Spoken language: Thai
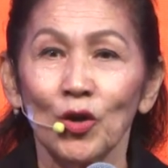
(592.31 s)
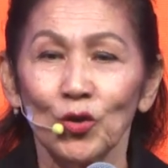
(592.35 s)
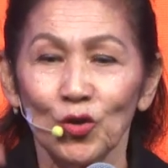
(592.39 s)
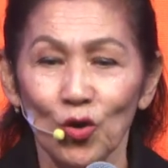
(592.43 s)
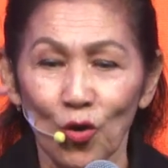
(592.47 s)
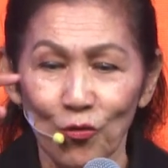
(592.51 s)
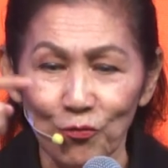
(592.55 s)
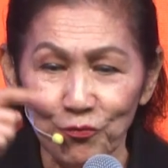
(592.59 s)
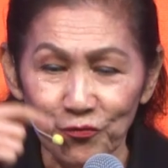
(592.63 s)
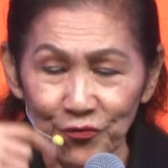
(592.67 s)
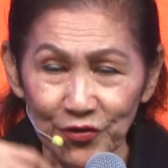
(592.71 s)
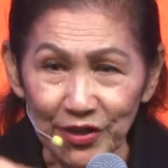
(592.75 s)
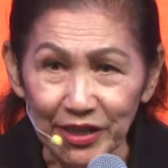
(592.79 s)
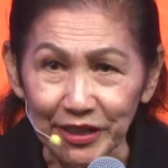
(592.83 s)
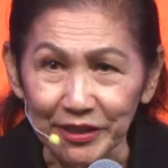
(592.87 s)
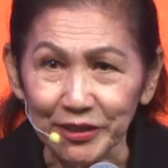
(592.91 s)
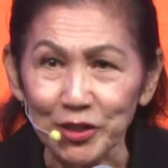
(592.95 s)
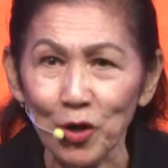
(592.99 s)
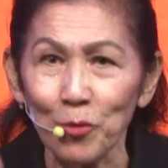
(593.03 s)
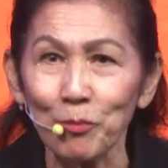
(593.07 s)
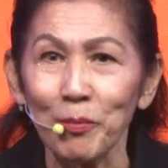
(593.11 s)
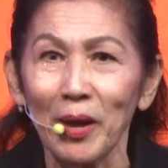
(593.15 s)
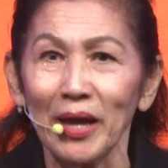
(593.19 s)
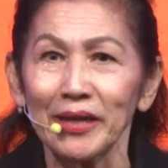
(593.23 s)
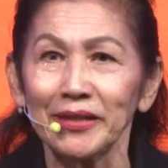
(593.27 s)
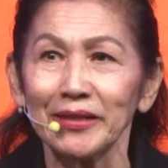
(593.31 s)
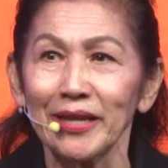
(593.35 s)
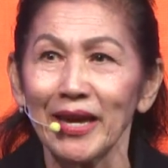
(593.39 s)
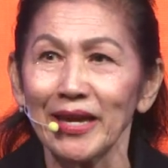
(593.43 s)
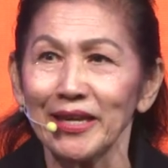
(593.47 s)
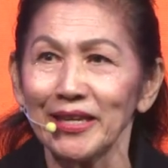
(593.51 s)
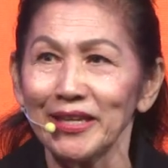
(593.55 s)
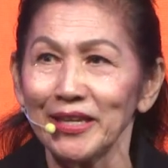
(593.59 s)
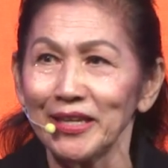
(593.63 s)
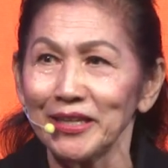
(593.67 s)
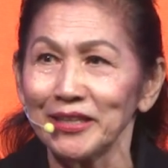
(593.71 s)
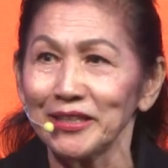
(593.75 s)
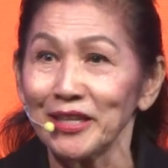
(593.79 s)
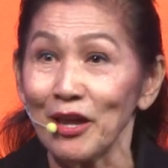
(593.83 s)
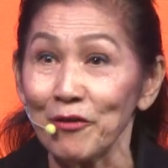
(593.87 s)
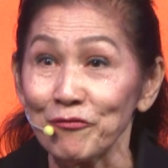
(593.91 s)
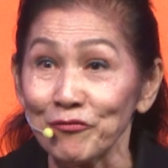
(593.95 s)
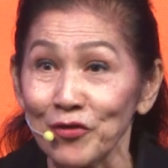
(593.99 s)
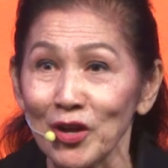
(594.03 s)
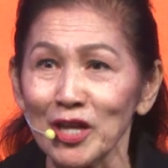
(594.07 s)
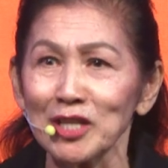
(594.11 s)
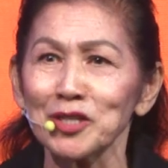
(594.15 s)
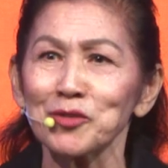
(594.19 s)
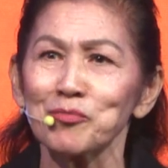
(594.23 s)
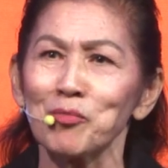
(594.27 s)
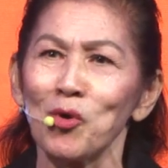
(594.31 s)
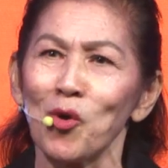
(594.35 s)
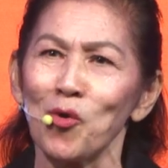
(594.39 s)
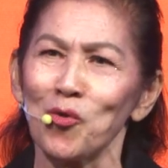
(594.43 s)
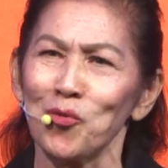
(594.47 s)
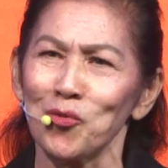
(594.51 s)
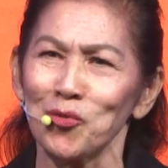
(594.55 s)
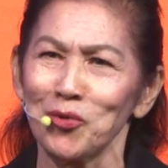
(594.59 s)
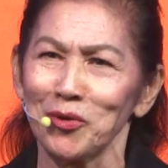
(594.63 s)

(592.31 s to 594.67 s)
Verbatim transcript: ก็ฟีดเข้าไปใน Facebook